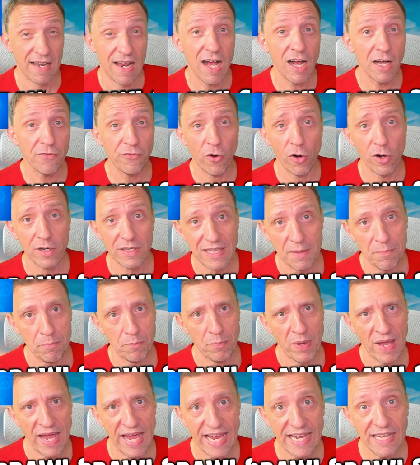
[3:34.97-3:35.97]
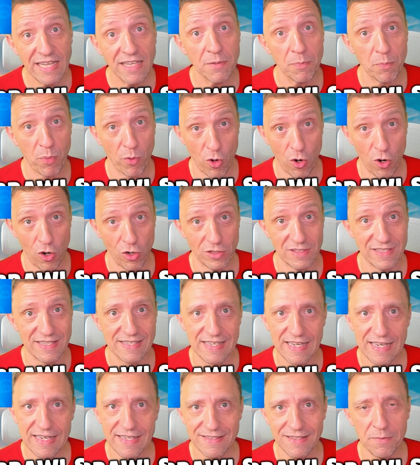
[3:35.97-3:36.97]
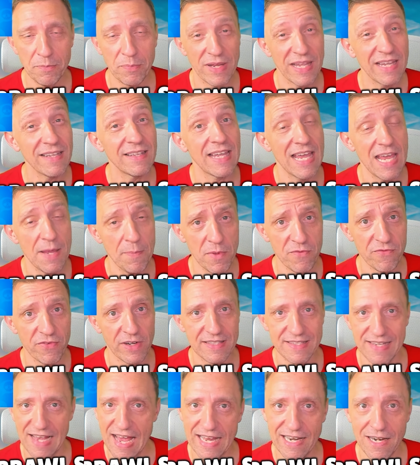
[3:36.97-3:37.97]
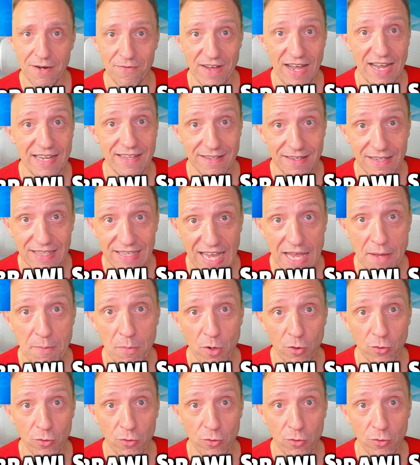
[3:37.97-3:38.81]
danach folgende Paint Brawl Season bringt ebenfalls einen weiteren Game